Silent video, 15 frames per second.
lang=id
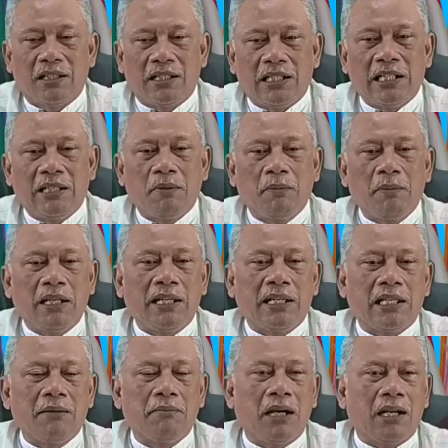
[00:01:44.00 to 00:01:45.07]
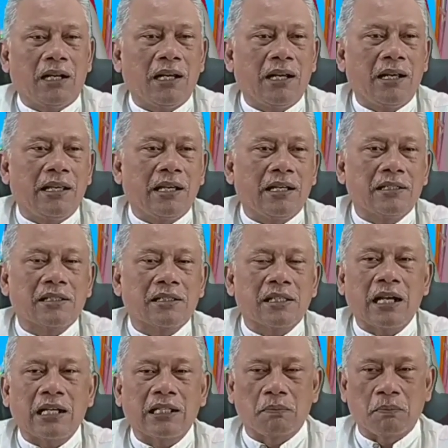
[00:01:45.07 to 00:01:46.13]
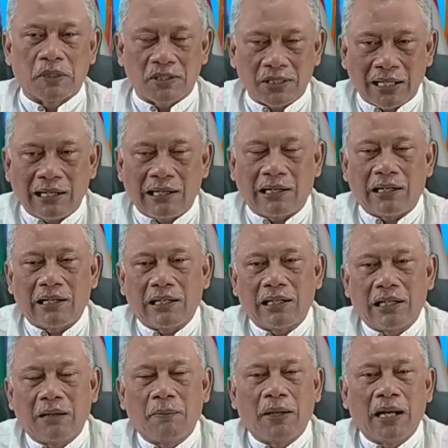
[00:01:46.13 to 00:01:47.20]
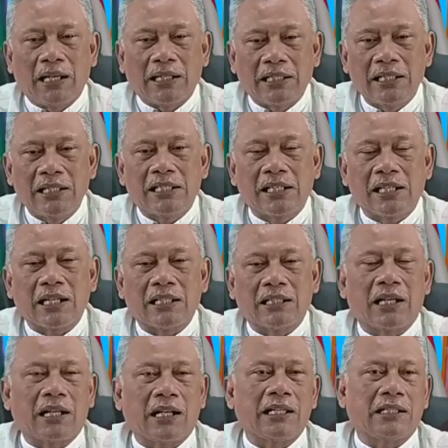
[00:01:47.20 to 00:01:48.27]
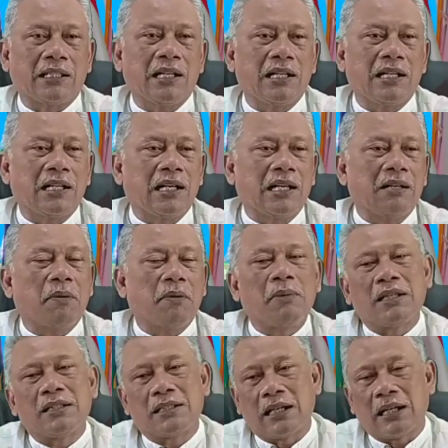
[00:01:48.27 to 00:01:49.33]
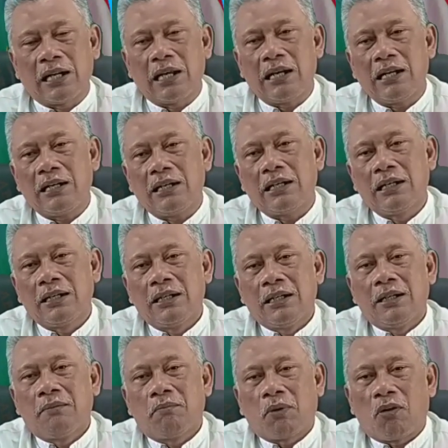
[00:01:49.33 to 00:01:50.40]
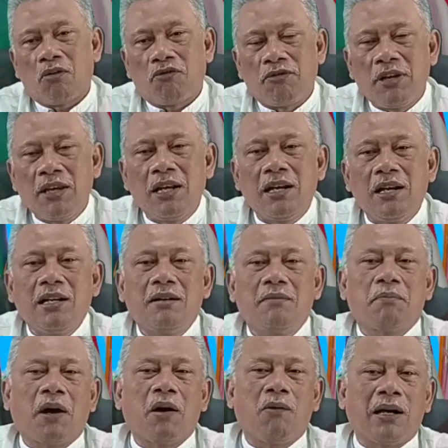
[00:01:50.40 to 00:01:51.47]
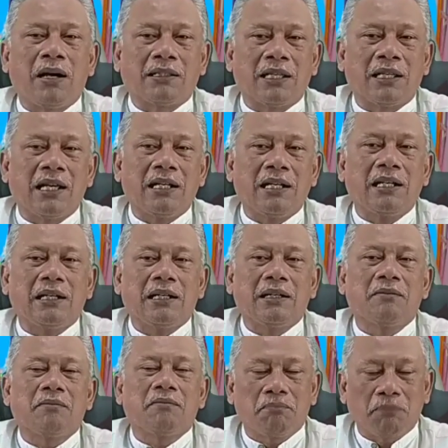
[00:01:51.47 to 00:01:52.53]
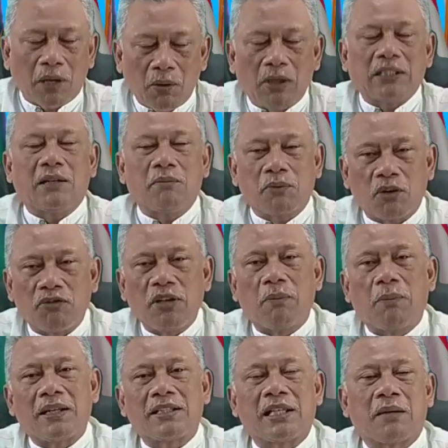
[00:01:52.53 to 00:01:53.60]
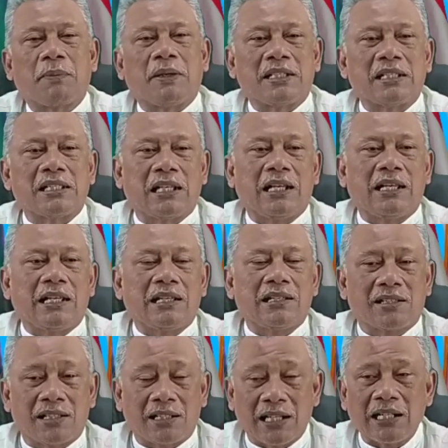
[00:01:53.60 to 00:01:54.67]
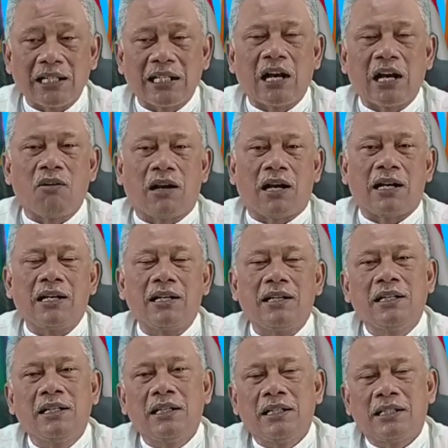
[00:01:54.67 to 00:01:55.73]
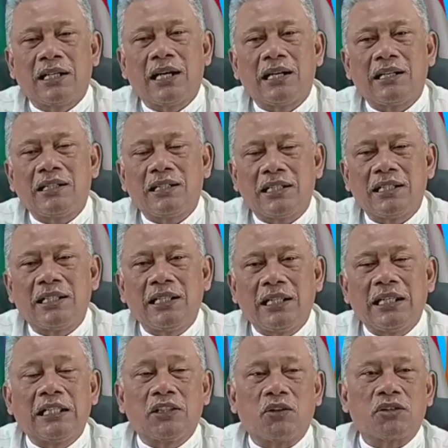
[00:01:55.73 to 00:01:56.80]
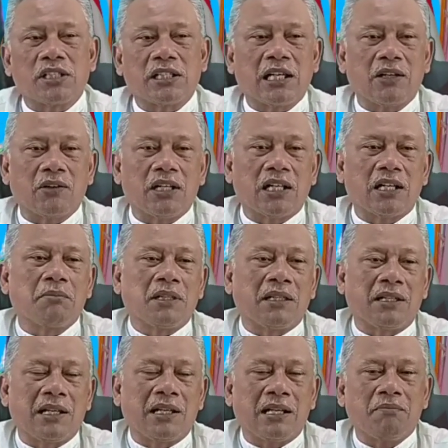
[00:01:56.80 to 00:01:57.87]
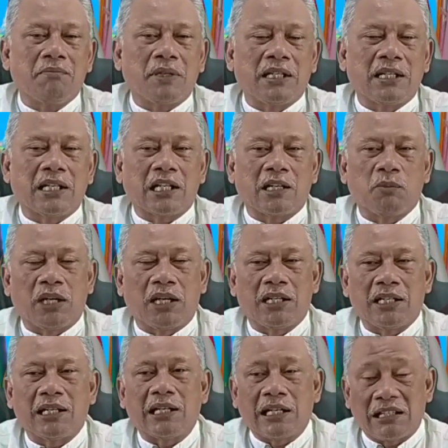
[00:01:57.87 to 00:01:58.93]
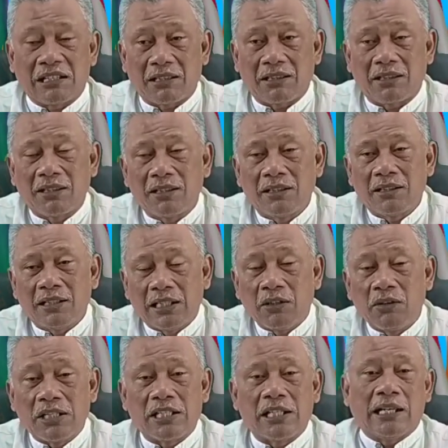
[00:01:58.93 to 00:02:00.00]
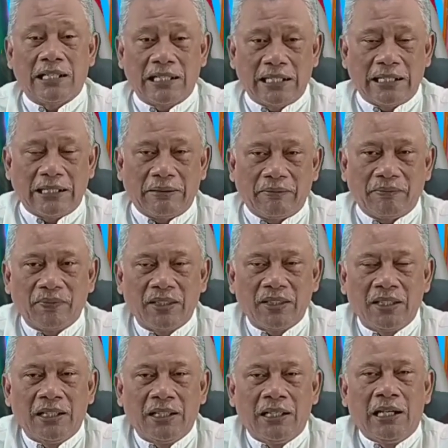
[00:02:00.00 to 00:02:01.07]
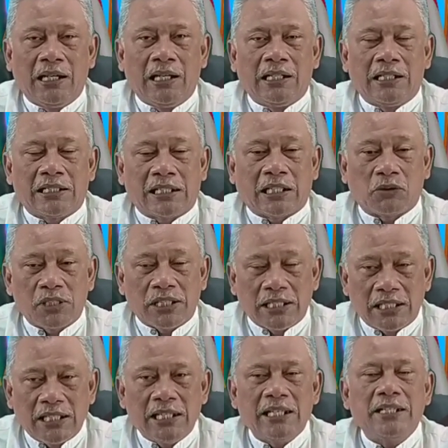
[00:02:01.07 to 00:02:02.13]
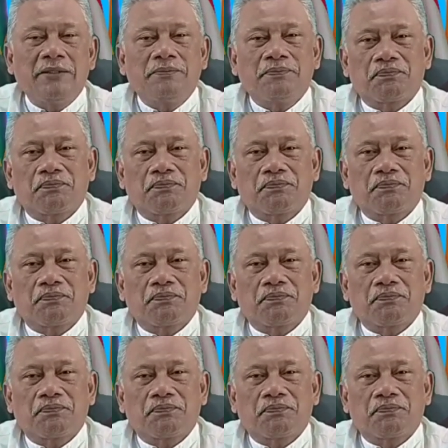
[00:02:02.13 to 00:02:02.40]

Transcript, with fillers: Ini memiliki makna yang sangat besar, apalagi jika kita kaitkan dengan pembelajaran profil penguatan penguatan profil pelajar Pancasila yang sedang digaungkan dan diinstruksikan oleh Kementerian Pendidikan Kebudayaan dan Riset Indonesia ini. Satu sisi,